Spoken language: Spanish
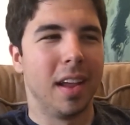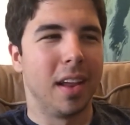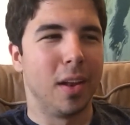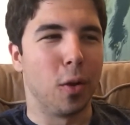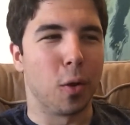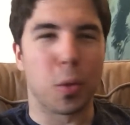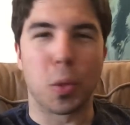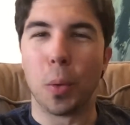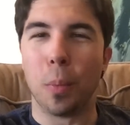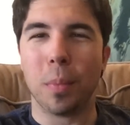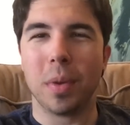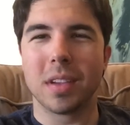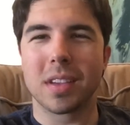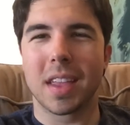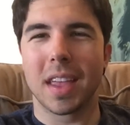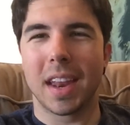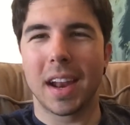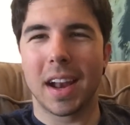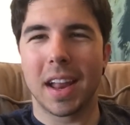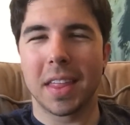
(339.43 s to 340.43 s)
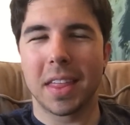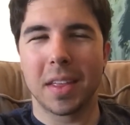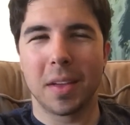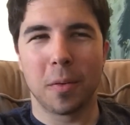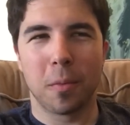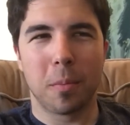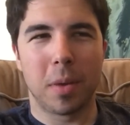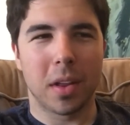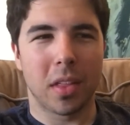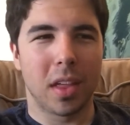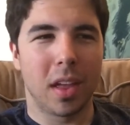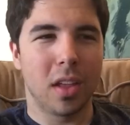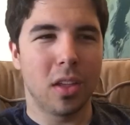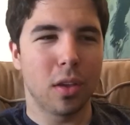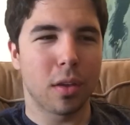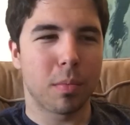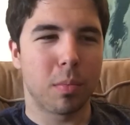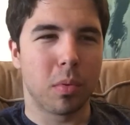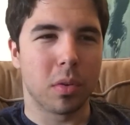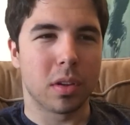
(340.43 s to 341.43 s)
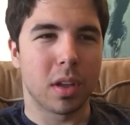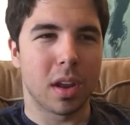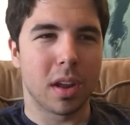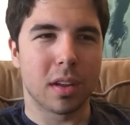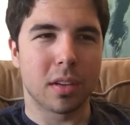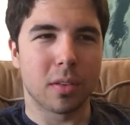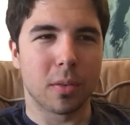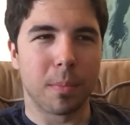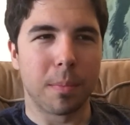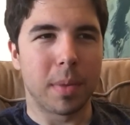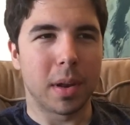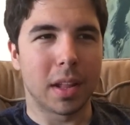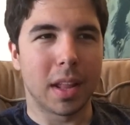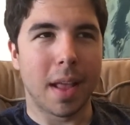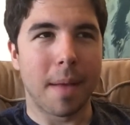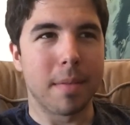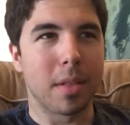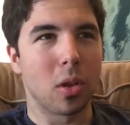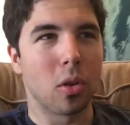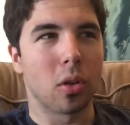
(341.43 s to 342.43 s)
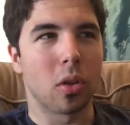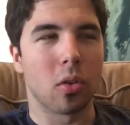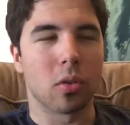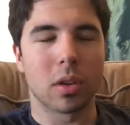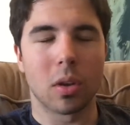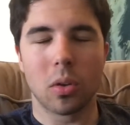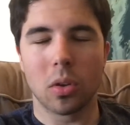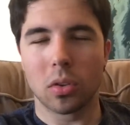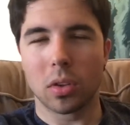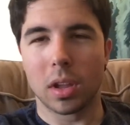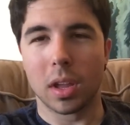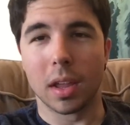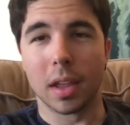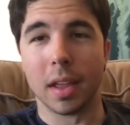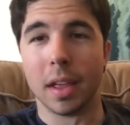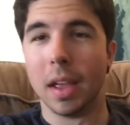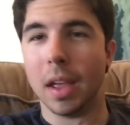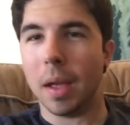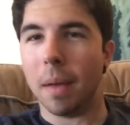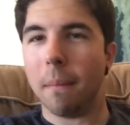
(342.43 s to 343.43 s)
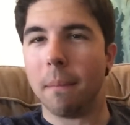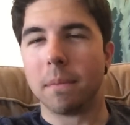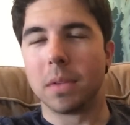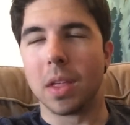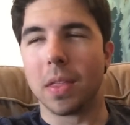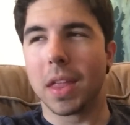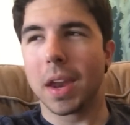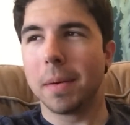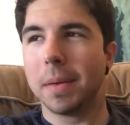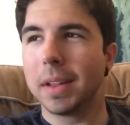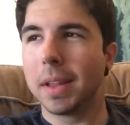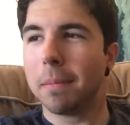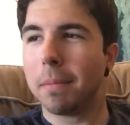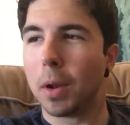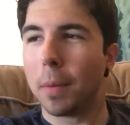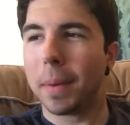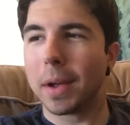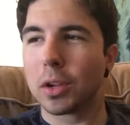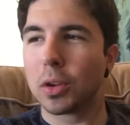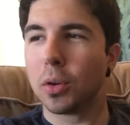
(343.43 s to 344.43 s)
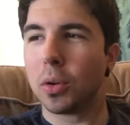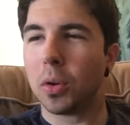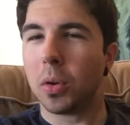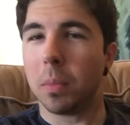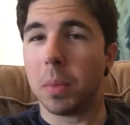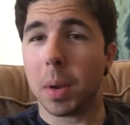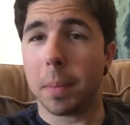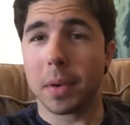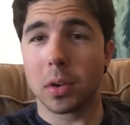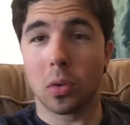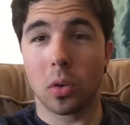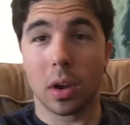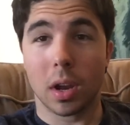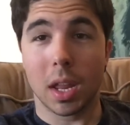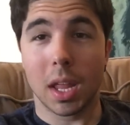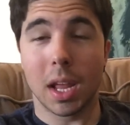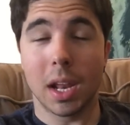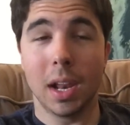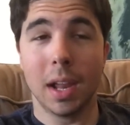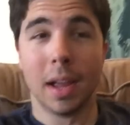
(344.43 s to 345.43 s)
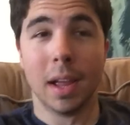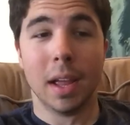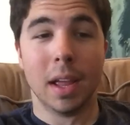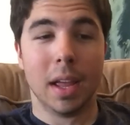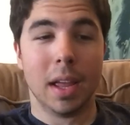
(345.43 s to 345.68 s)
los zombies que eran hace un par de años, pues ahora son prácticamente los dinosaurios y sinceramente me lo paso, me lo paso genial.